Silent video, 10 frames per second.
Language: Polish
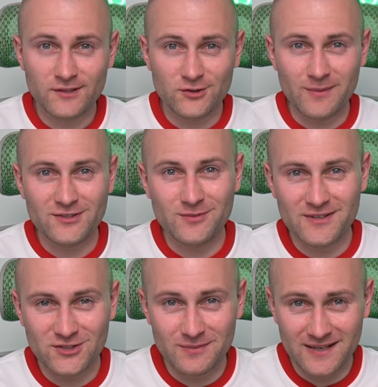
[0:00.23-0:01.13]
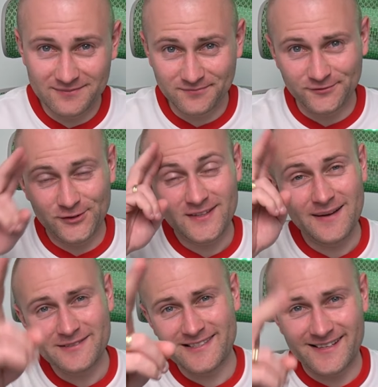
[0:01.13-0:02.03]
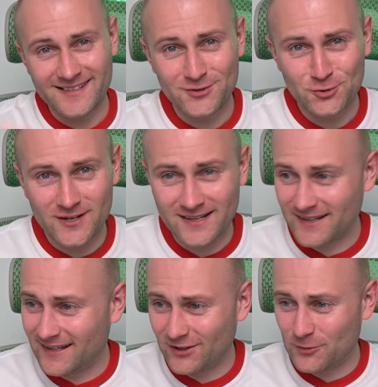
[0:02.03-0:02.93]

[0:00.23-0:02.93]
Siema, siema, siema. Witam serdecznie na kanale.